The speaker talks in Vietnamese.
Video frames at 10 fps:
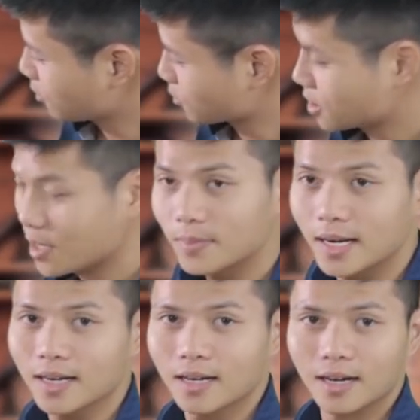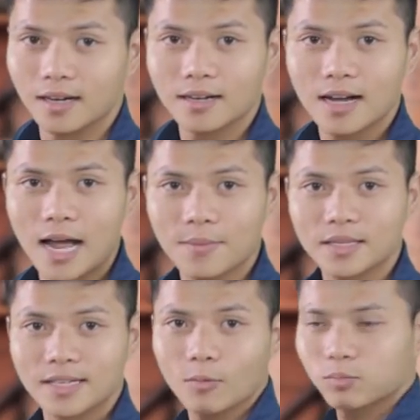cục xốp nè ở hai
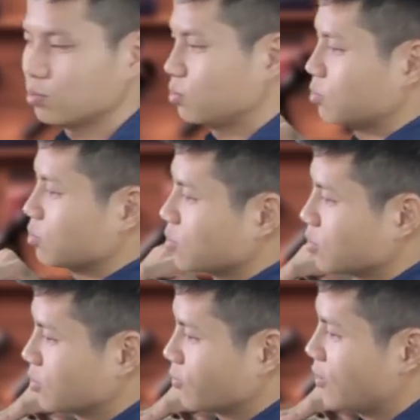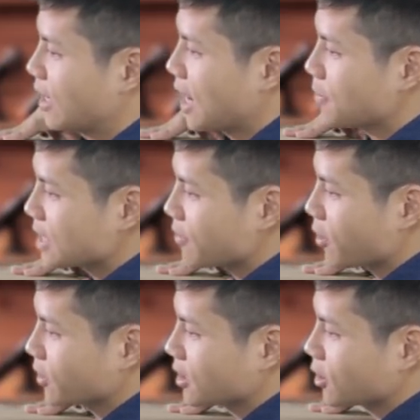bên góc và đã áp sát
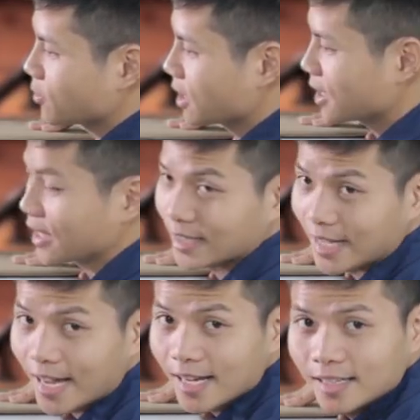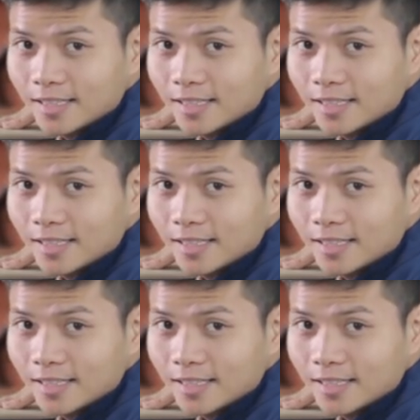vào cái thành thùng rất là chặt chẽ